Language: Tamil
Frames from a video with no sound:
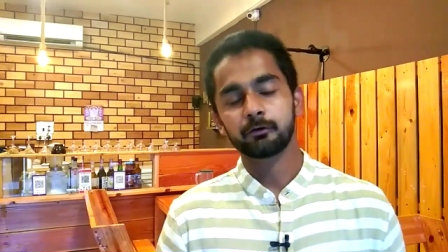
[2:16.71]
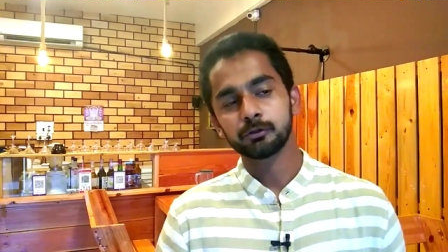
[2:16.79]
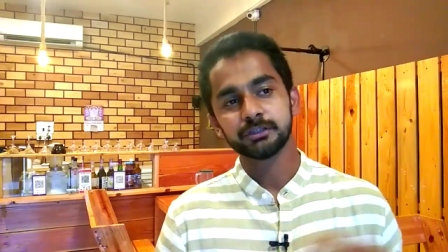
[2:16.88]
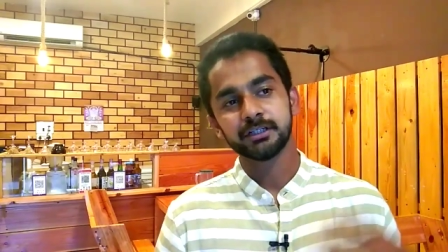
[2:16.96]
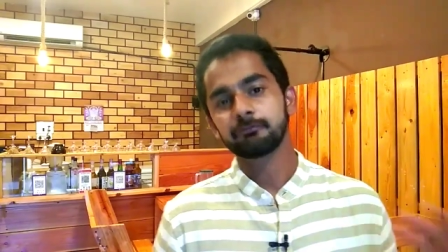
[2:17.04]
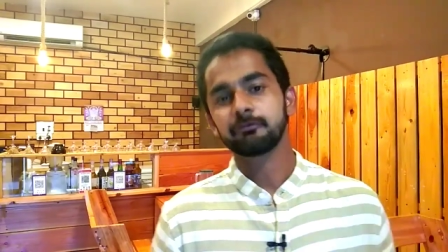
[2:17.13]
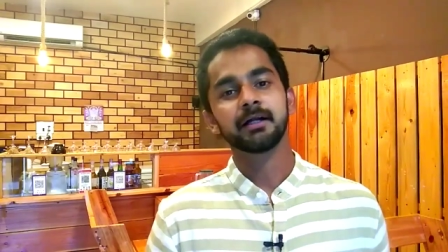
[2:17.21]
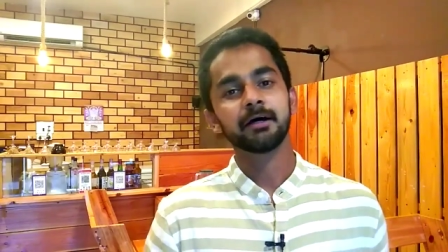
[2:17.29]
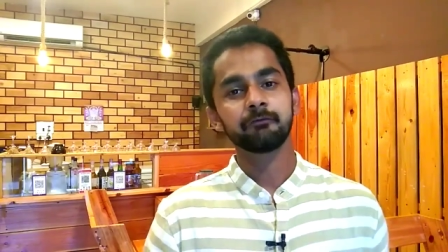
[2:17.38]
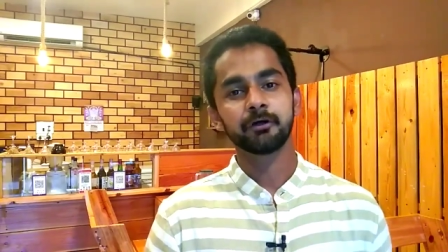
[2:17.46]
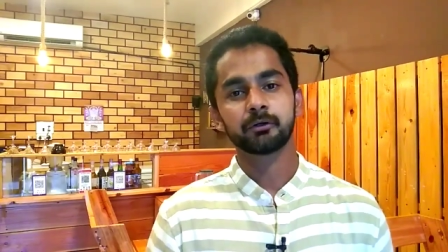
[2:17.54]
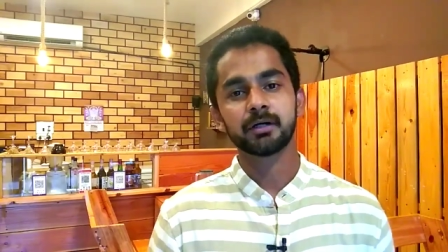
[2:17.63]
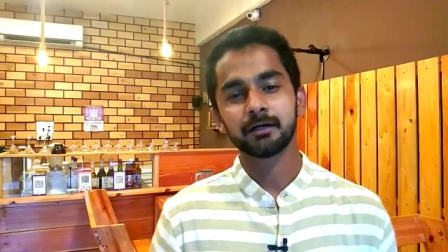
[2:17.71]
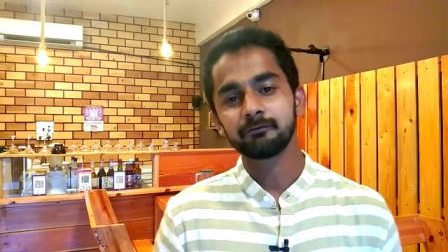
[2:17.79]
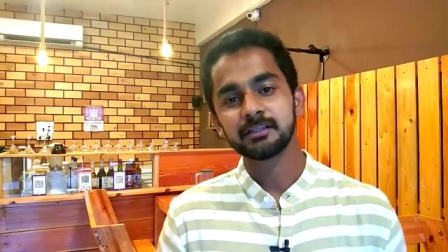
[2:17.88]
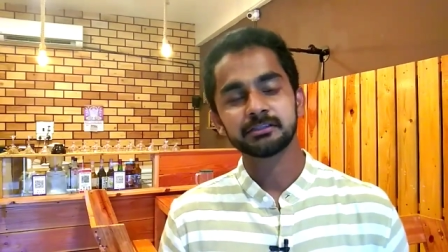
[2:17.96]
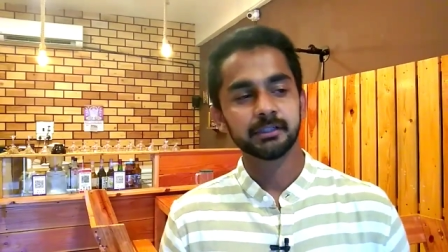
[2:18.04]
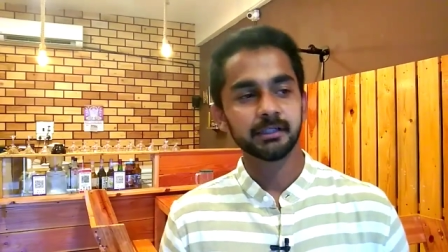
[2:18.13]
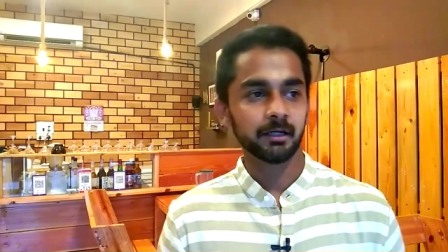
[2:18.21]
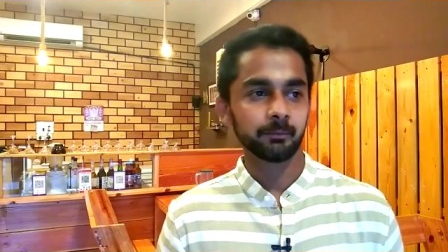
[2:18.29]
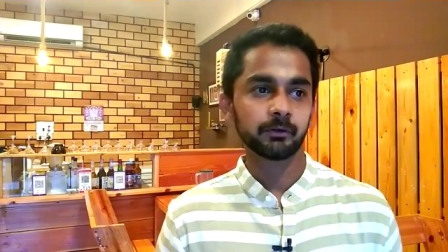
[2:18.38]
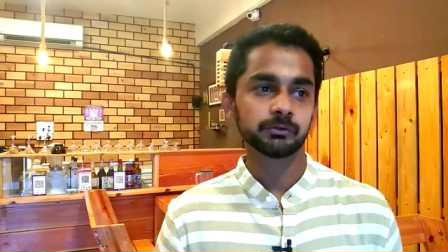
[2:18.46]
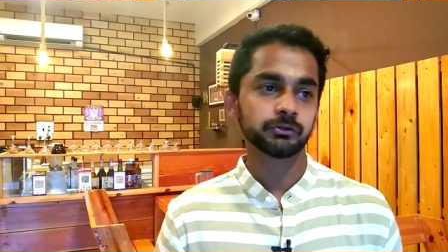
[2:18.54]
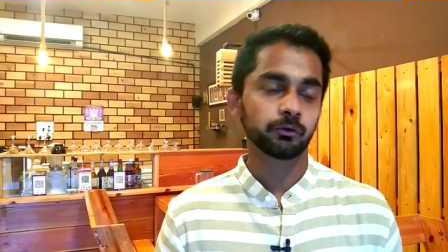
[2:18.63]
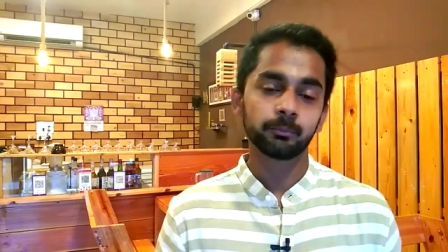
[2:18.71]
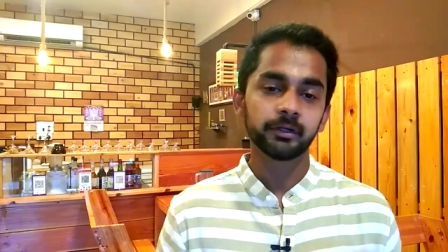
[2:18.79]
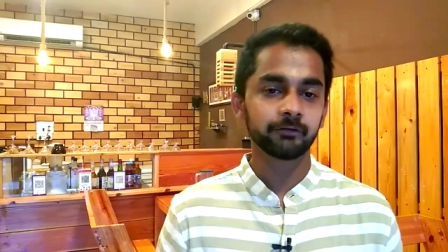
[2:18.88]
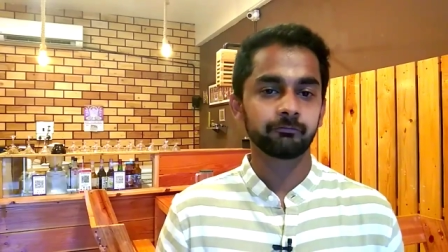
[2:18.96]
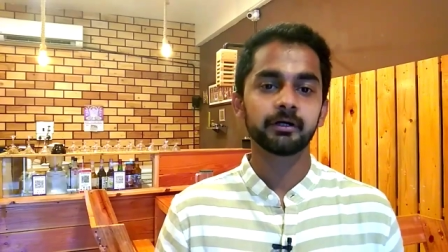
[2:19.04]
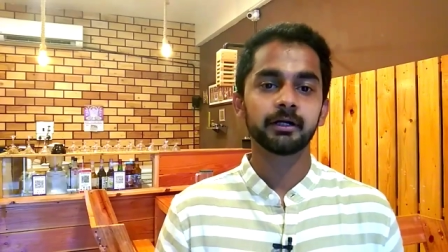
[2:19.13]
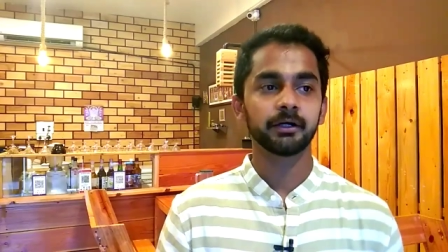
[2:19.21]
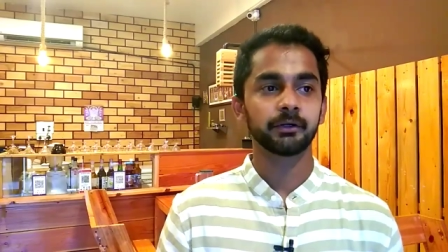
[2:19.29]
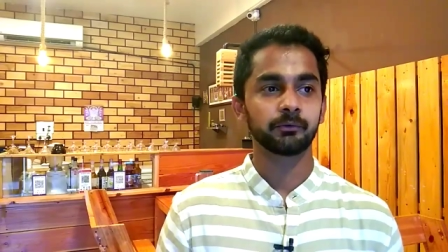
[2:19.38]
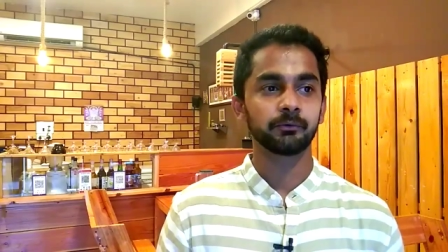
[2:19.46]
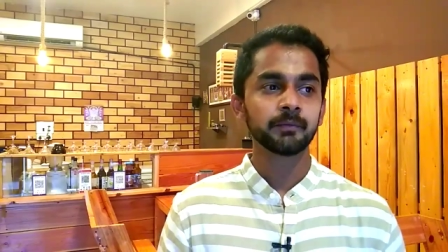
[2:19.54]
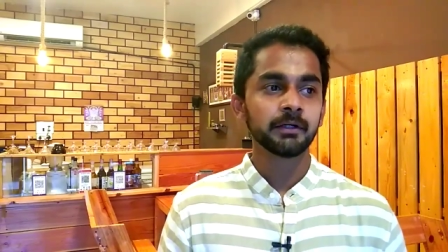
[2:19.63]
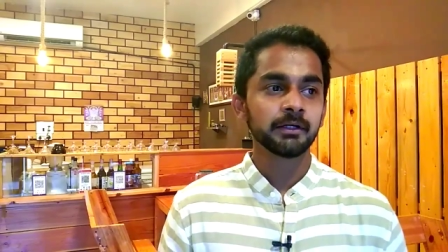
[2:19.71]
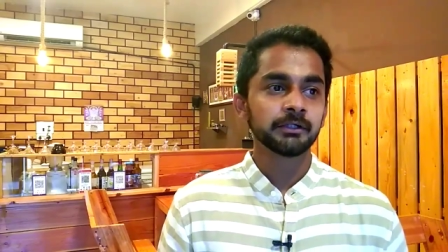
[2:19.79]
கொஞ்சம் டிஃப்ரெண்ட்டாகவே இருக்கும் கன்வென்ஷன் இல்லாமல் கொஞ்சம் ரொம்ப டிஃப்ரெண்ட்டாக இருக்கும்